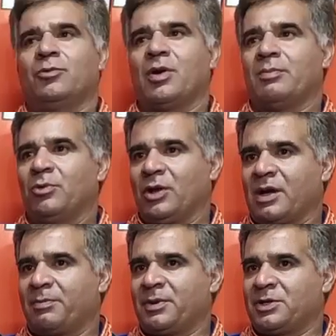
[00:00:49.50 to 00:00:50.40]
पूरा
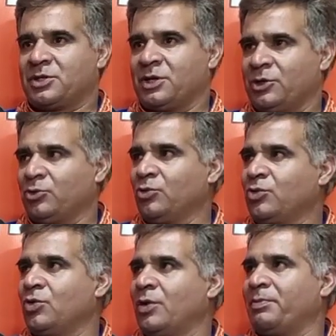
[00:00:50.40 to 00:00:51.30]
मुल्क अपने शहीदों
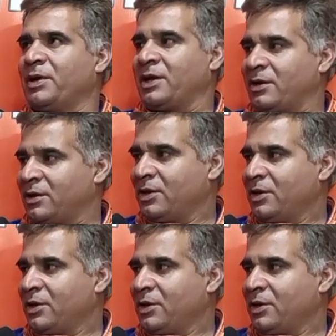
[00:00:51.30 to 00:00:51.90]
को अपने इन